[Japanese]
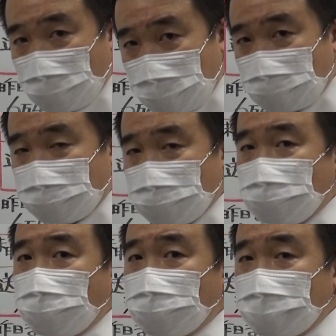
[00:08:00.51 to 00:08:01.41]
応援と
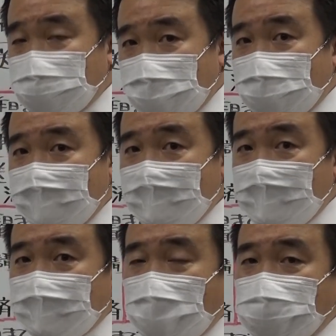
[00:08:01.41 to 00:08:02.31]
いうのもですね
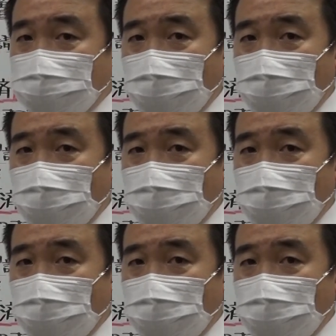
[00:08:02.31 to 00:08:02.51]
やはり